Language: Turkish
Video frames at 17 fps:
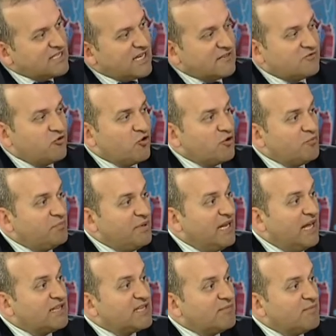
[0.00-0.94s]
Atıyorum
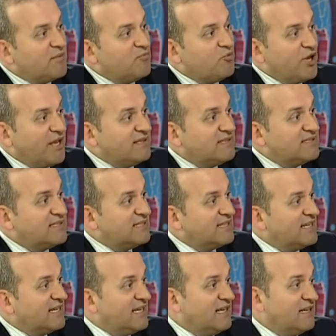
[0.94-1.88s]
planlama
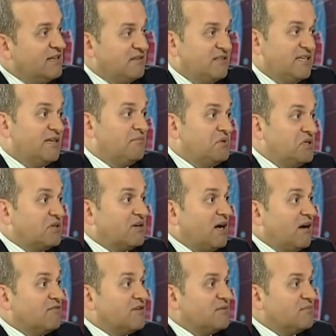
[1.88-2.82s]
mühendisine diye bir
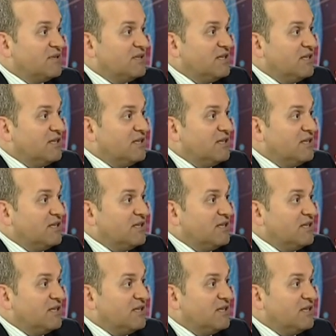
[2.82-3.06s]
kavramı